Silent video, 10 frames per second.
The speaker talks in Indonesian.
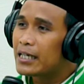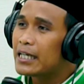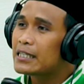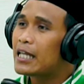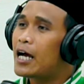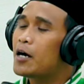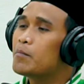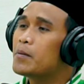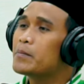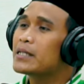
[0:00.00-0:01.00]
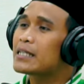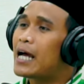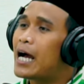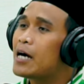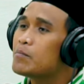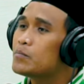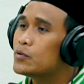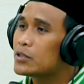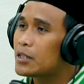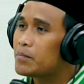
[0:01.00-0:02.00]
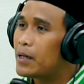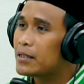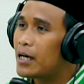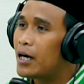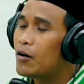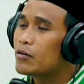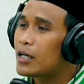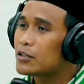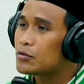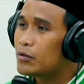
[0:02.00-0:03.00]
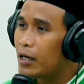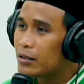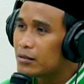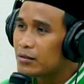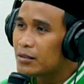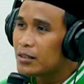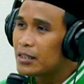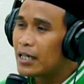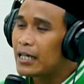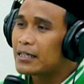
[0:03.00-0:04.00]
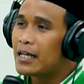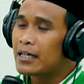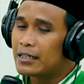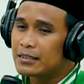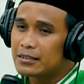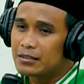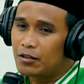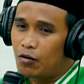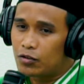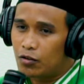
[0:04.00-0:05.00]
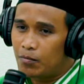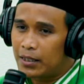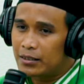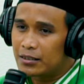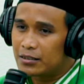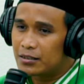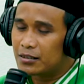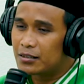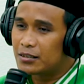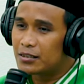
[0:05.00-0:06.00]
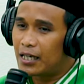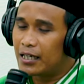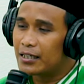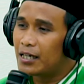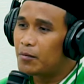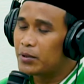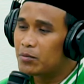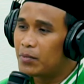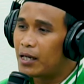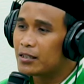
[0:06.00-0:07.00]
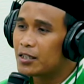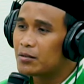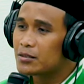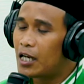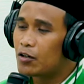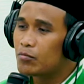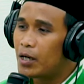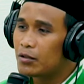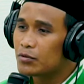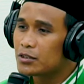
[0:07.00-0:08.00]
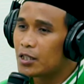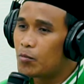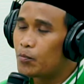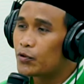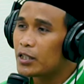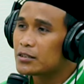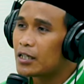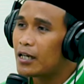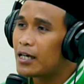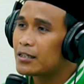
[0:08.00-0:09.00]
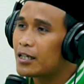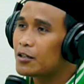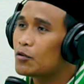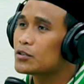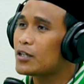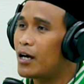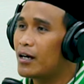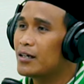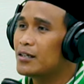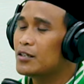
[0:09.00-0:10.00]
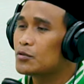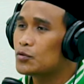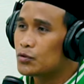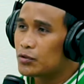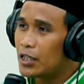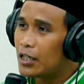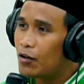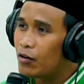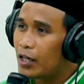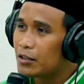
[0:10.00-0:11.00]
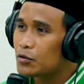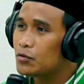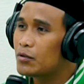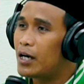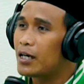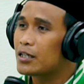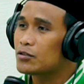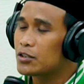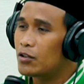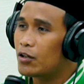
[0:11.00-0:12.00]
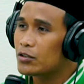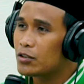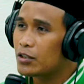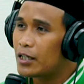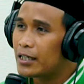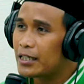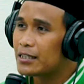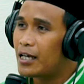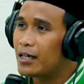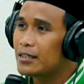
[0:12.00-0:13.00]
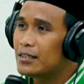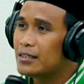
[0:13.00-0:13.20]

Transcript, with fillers: kita meminta ampun kepada orang tua karena otomatis saya pribadi selaku manusia mempunyai salah dan dosa hmm. khususnya ke orang tua ke saudara-saudara kita